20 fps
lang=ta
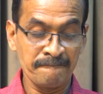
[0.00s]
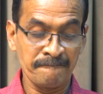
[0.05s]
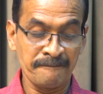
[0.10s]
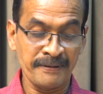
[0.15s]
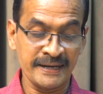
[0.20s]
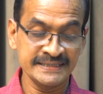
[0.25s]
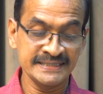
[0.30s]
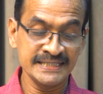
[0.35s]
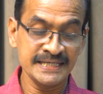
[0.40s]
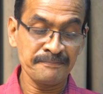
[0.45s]

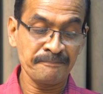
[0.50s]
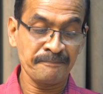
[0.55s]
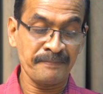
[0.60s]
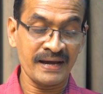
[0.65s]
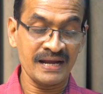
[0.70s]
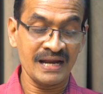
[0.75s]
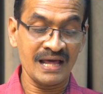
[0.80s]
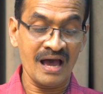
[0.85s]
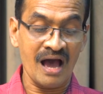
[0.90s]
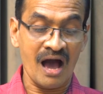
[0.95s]
பதி
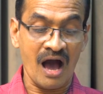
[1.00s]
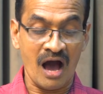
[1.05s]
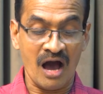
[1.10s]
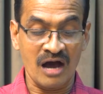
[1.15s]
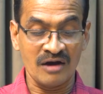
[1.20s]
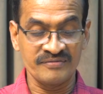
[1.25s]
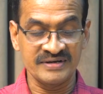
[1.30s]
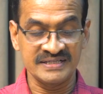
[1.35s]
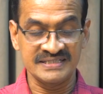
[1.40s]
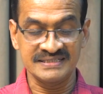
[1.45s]
பல
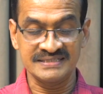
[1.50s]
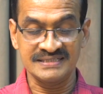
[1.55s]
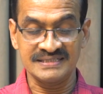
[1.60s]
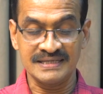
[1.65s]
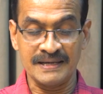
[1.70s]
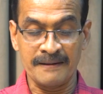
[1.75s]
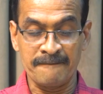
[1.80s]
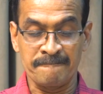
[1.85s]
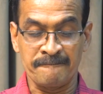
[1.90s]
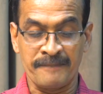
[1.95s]
ஆவது
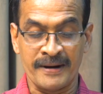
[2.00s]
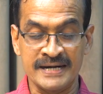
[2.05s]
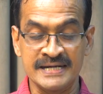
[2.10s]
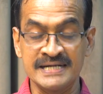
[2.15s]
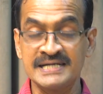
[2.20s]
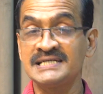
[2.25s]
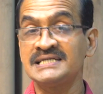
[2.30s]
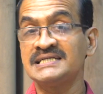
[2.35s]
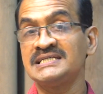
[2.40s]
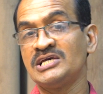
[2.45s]

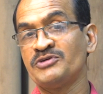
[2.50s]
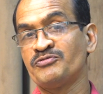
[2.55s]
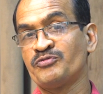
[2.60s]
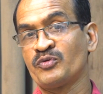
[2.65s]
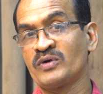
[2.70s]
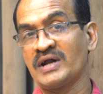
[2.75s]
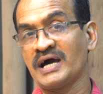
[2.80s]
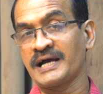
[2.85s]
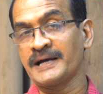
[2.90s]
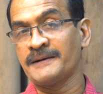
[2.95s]
பண்டு
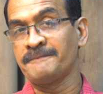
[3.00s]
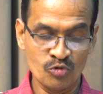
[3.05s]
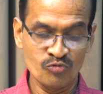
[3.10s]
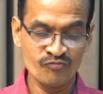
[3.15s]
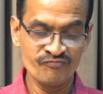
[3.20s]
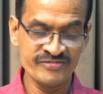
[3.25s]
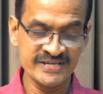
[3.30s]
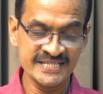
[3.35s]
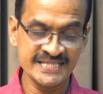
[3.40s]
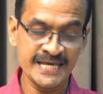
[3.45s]
இவ்வுலகம்
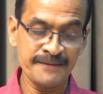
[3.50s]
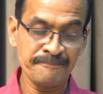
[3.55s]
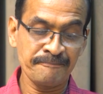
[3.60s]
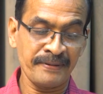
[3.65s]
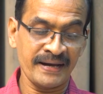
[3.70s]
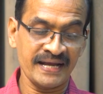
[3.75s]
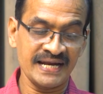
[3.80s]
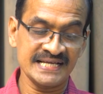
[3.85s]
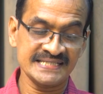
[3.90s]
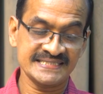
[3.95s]
விதி
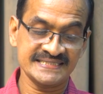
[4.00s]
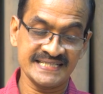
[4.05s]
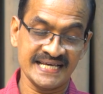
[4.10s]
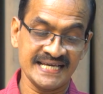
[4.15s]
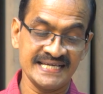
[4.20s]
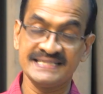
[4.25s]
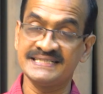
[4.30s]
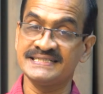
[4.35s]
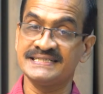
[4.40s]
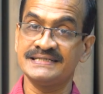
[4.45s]
பல
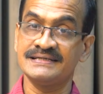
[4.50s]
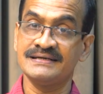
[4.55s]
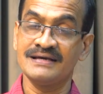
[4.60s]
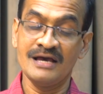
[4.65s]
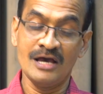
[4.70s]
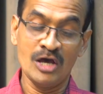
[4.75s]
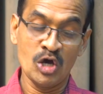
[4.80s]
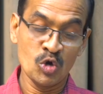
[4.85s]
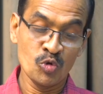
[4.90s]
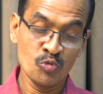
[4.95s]
செய்து
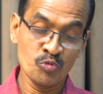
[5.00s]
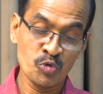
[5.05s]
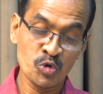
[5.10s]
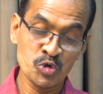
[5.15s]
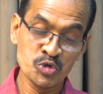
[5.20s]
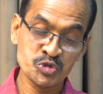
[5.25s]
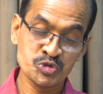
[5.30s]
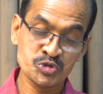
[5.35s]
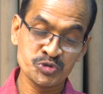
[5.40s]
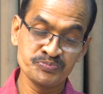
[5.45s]

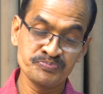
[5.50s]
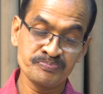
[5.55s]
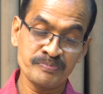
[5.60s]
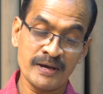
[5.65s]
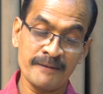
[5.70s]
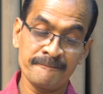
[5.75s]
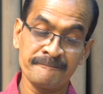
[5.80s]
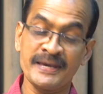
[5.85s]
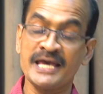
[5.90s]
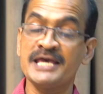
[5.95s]
ஒன்றும்
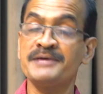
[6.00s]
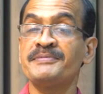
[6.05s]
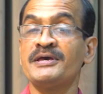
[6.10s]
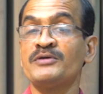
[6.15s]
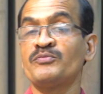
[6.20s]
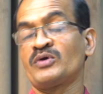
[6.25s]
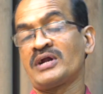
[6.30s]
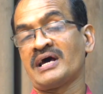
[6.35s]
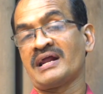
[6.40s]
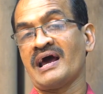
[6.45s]
மெய்மை
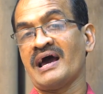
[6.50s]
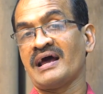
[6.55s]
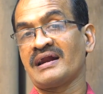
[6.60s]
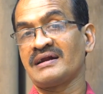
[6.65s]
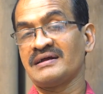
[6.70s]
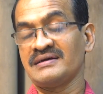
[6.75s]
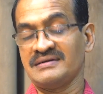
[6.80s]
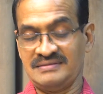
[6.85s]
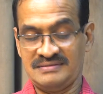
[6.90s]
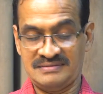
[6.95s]
உணரார்
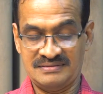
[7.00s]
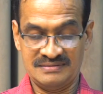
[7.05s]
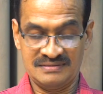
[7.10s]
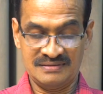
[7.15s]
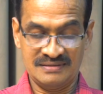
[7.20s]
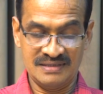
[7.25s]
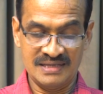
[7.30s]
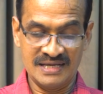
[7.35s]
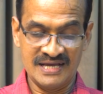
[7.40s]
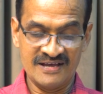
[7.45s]

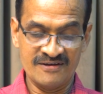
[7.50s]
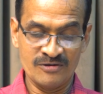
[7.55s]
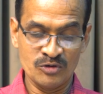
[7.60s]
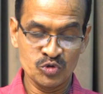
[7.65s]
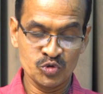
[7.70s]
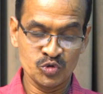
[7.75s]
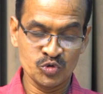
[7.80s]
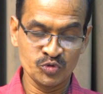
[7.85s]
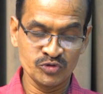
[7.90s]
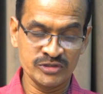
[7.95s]

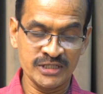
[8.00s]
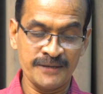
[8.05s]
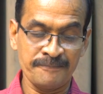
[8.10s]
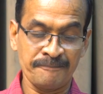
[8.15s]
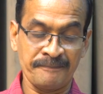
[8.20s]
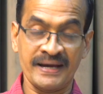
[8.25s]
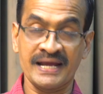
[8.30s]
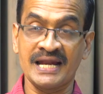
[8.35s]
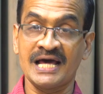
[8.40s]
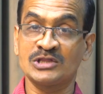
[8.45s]
துதி
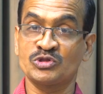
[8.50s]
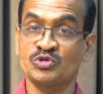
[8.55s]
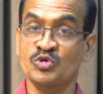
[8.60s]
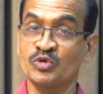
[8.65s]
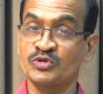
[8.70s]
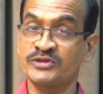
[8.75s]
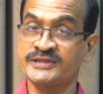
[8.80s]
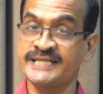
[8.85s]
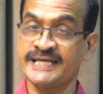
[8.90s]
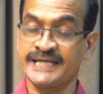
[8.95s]
பல
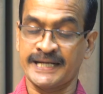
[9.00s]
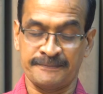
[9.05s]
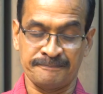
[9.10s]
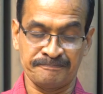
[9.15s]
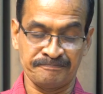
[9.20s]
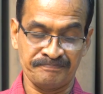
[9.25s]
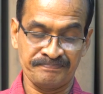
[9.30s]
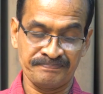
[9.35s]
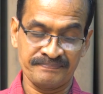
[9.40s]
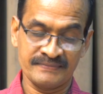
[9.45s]
தோத்திரம்
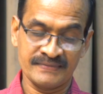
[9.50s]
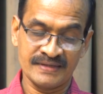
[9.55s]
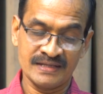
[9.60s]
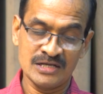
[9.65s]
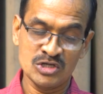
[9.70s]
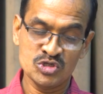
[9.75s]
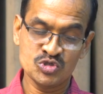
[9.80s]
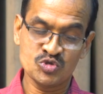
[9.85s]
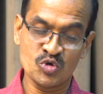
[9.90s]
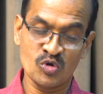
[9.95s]

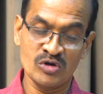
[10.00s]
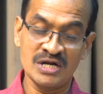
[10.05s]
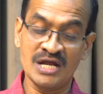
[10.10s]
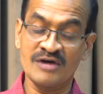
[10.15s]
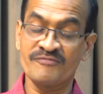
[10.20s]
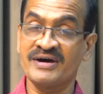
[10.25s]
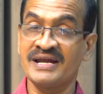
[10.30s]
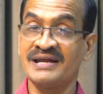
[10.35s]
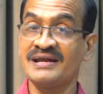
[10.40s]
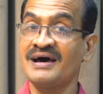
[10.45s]
சொல்ல
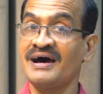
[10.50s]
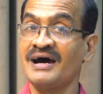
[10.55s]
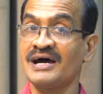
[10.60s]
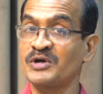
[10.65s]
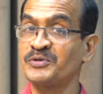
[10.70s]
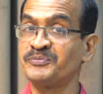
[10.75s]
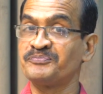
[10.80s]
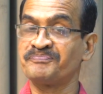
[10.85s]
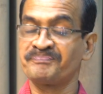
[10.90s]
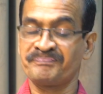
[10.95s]

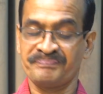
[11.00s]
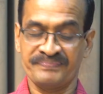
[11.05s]
வல்லாரும்